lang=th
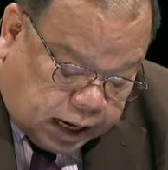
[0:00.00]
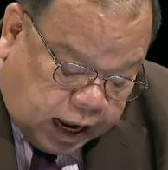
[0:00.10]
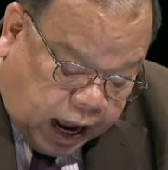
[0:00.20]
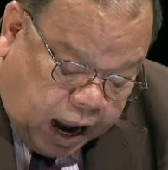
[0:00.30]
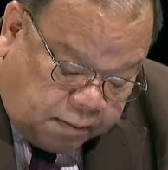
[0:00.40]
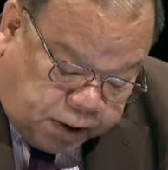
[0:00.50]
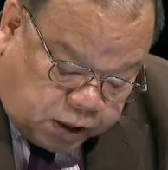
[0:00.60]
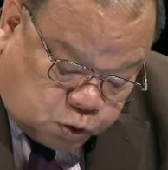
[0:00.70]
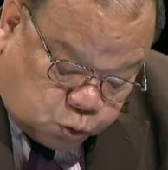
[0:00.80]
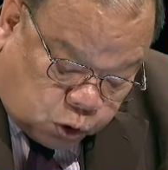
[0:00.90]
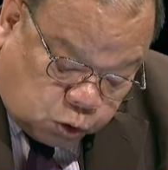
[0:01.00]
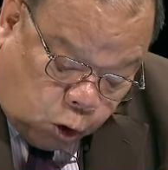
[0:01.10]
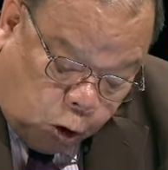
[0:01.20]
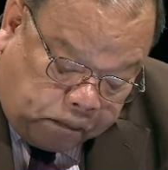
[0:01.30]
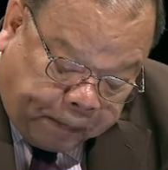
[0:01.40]
ดๆ อันเป็นส่วนข
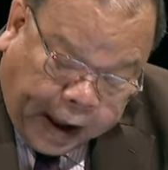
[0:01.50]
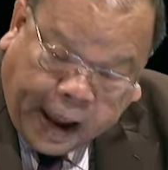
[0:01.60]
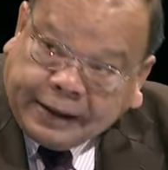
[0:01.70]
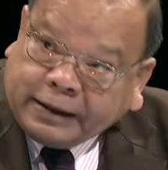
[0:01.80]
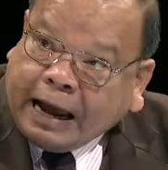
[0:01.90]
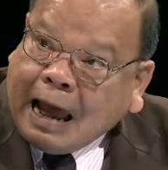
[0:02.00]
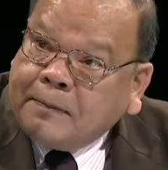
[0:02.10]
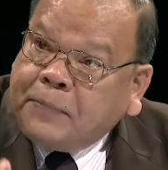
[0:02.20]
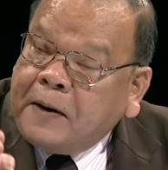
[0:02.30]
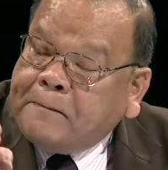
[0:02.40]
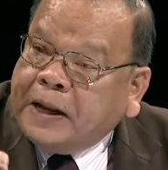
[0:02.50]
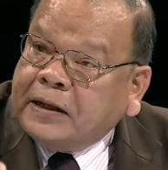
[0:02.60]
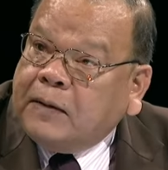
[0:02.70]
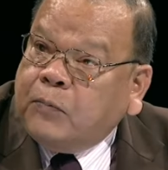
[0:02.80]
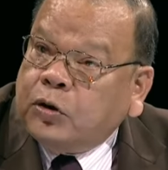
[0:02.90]
องแผนการเพื่อเป็น
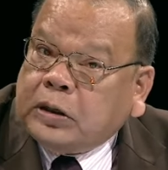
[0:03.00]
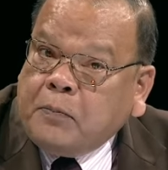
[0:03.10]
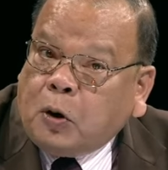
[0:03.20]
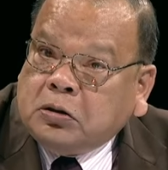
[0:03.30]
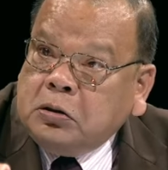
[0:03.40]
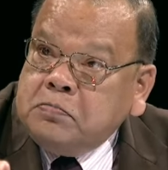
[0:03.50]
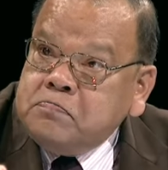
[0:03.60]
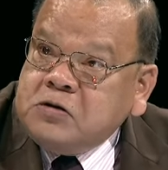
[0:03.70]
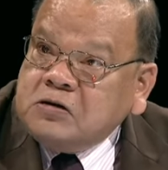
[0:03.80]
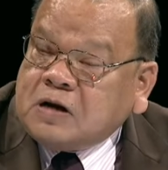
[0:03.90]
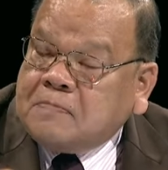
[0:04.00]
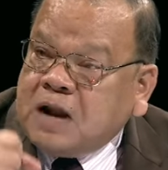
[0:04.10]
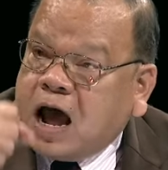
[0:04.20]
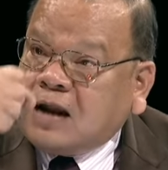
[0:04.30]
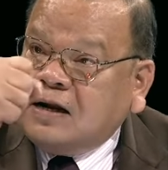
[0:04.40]
กบฏกบฏคือ ยึดอำ
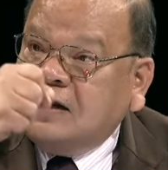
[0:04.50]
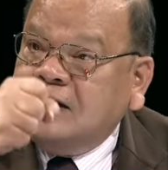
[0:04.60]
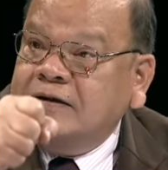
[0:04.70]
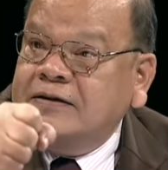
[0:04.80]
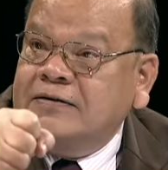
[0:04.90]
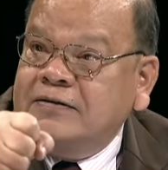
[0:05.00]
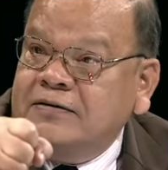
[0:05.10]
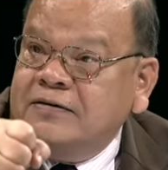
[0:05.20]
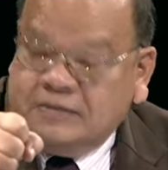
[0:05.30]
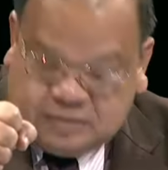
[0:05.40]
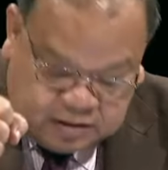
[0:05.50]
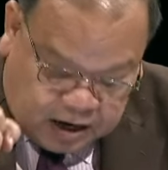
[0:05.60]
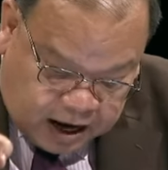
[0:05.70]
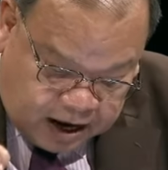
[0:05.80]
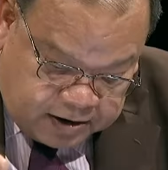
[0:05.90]
นาจเลย
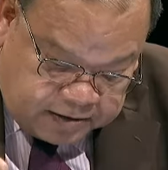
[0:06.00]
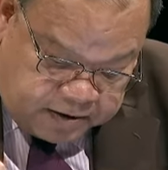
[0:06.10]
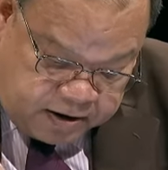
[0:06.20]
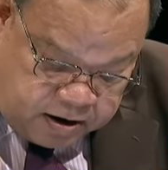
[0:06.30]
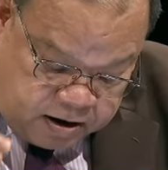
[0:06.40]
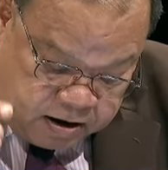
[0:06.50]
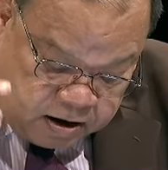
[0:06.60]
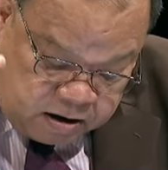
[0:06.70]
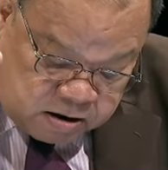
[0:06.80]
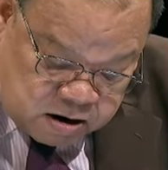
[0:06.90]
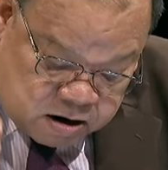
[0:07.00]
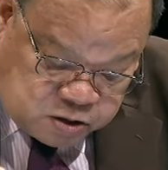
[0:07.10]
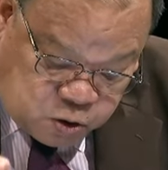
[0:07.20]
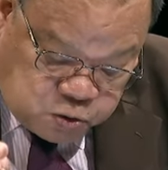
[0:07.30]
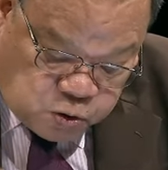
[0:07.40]
นะฮะหรือ
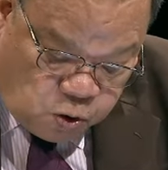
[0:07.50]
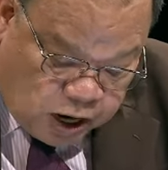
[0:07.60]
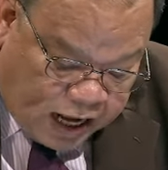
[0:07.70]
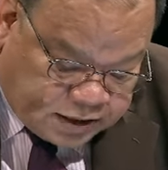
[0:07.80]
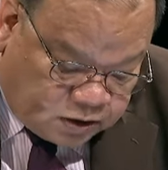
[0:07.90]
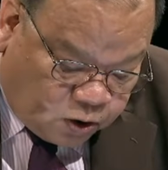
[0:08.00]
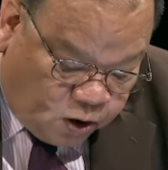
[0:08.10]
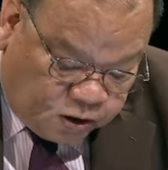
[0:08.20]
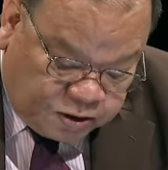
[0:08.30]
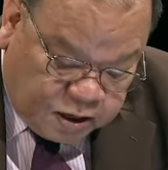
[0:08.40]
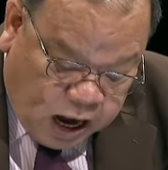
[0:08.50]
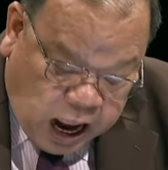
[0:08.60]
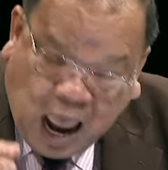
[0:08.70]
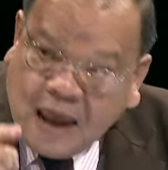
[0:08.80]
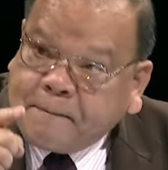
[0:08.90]
ยุโยงราษฎร
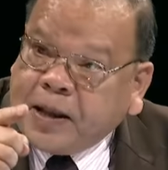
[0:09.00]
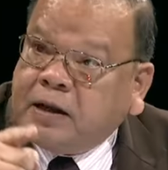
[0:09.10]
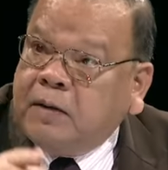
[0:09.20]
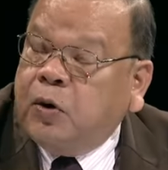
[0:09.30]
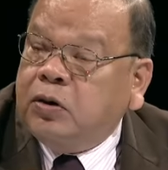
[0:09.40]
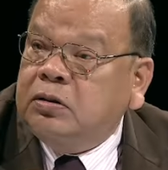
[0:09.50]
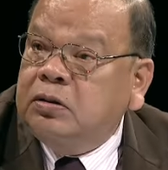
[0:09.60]
ให้เป็นกบฏ